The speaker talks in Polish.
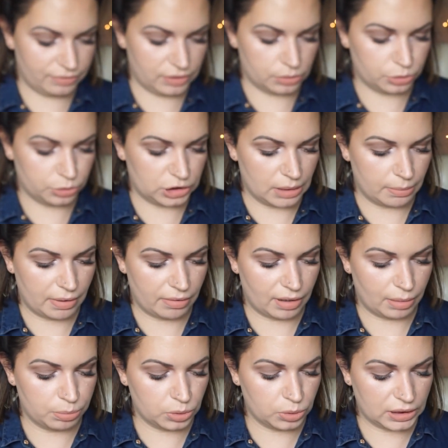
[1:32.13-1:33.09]
fikuśna
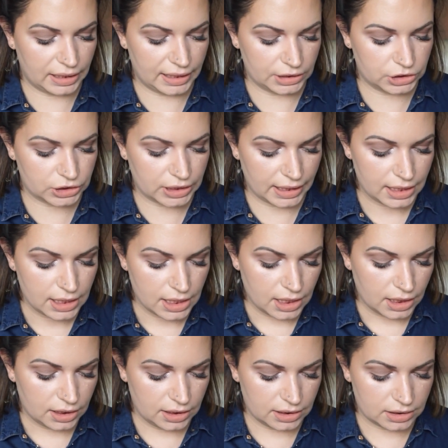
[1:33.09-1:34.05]
mała buteleczka.
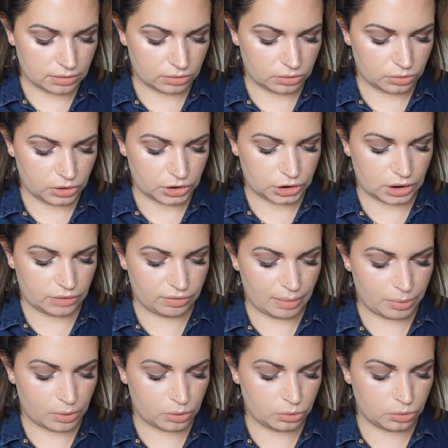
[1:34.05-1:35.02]
I są tu jeszcze
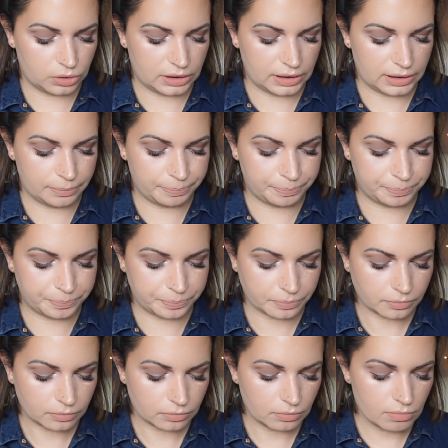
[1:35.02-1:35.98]
dwa produkty
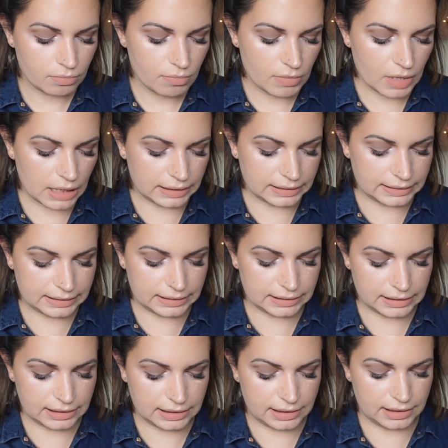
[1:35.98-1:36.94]

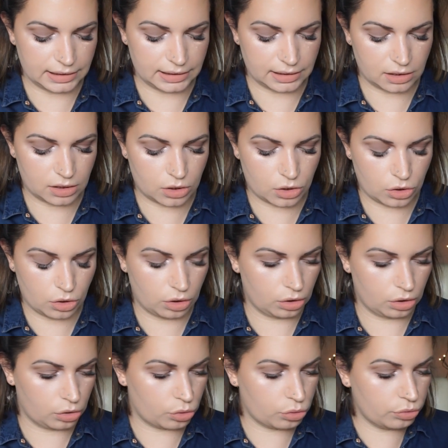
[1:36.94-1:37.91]
z
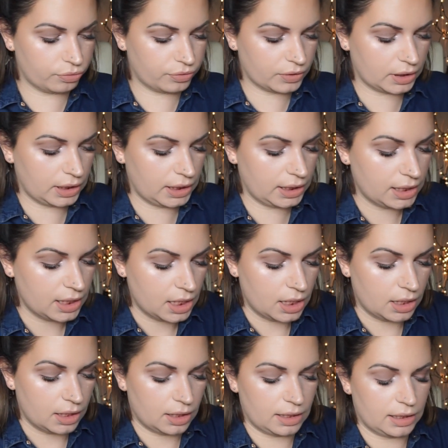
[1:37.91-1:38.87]
kolorówki.
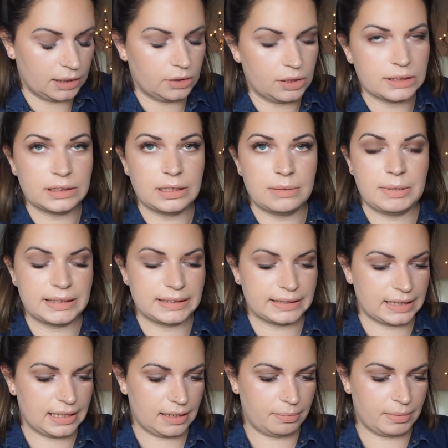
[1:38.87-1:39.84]
E, to jest
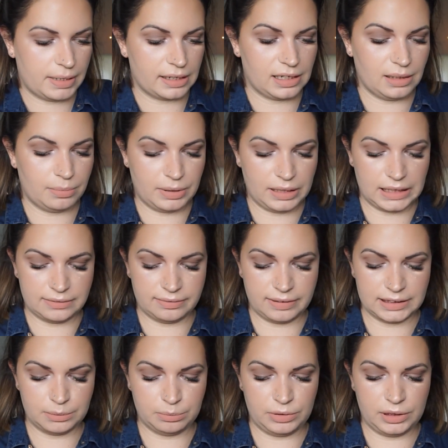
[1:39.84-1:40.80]
niemiecka marka, bo
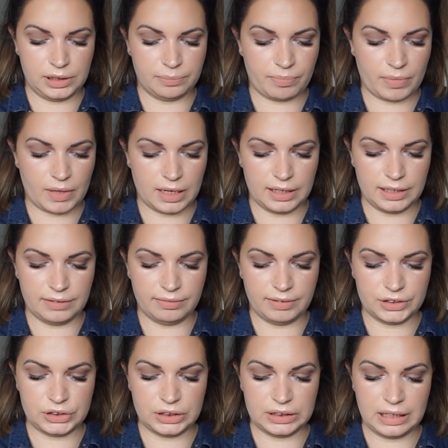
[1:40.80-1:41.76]
nazwa mi e,
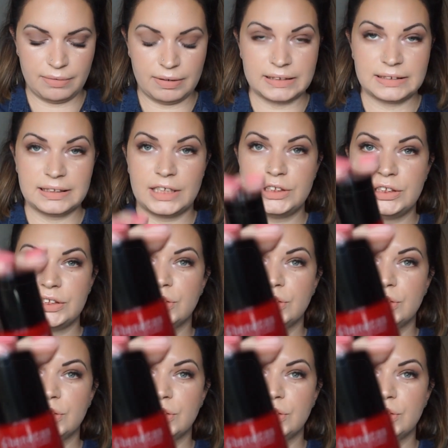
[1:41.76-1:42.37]
właśnie dała znać.